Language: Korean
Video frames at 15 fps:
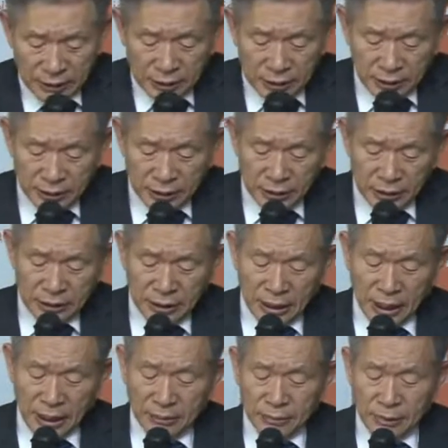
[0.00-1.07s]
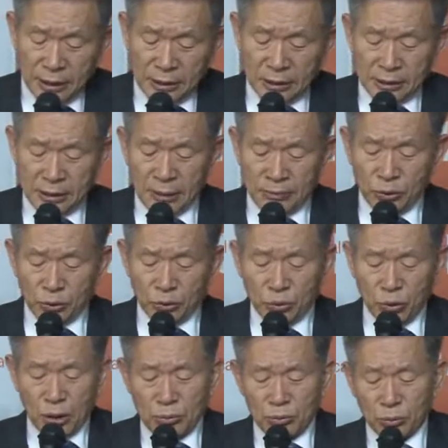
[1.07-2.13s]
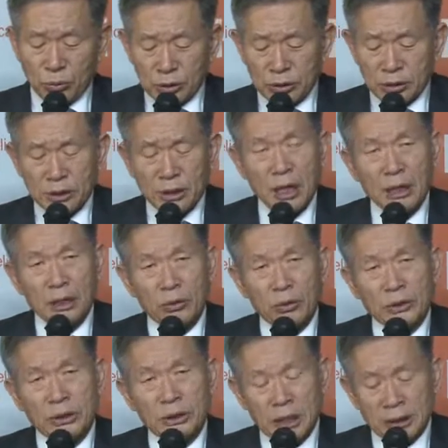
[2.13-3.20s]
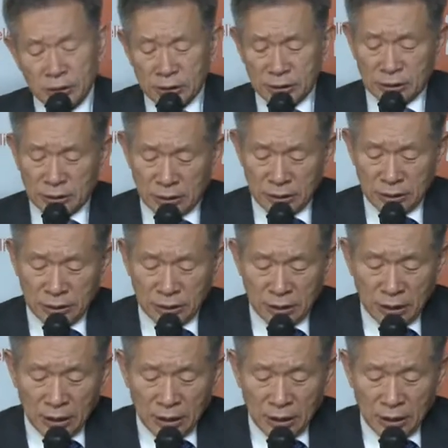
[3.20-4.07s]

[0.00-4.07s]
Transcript: 성경은 아라비아에서 3년 동안 무엇을 하고 지냈는지,